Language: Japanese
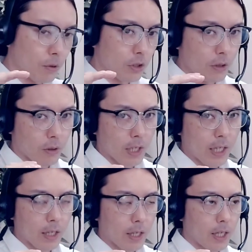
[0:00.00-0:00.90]
ちろん
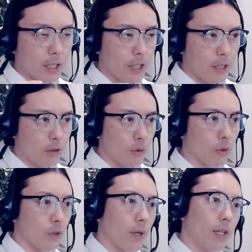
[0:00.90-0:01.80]
関係していると
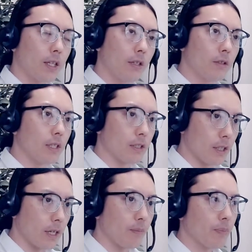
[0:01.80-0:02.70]
言われているんですね。